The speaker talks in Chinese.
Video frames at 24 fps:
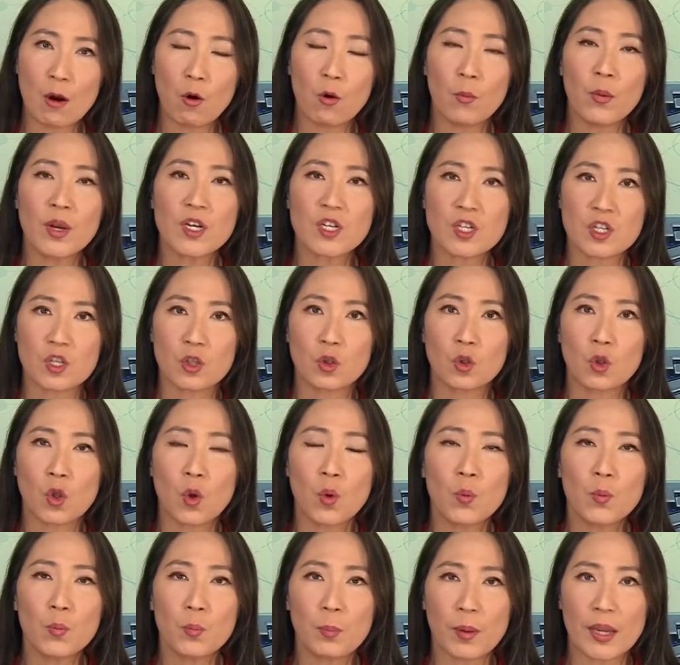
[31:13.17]
会不会使
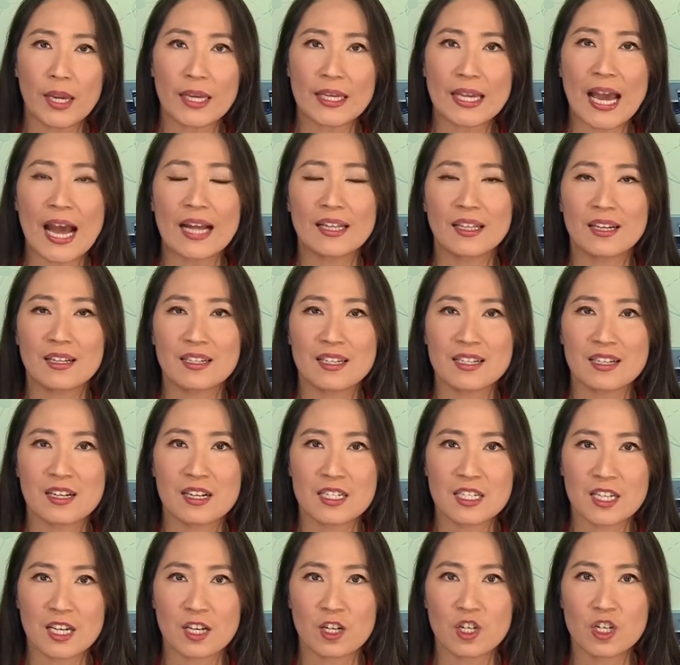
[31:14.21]
东北亚的这个
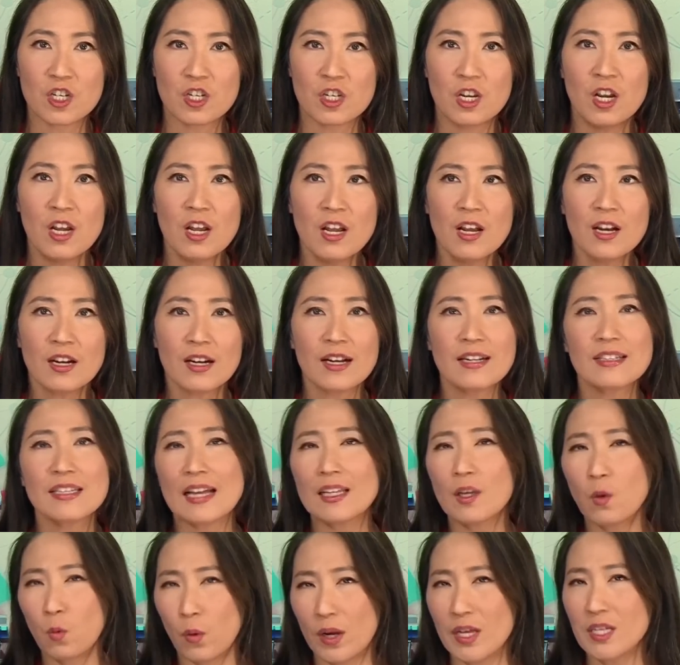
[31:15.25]
情势更加
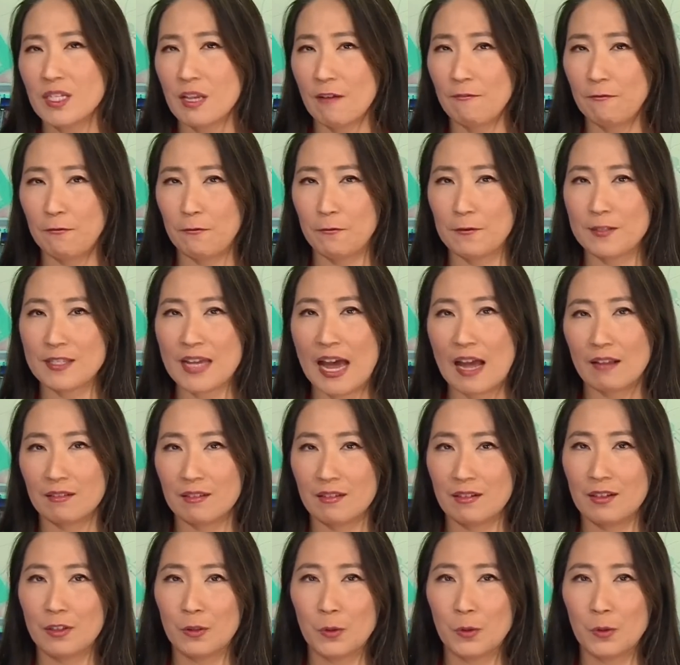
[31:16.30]
的危险复杂呢？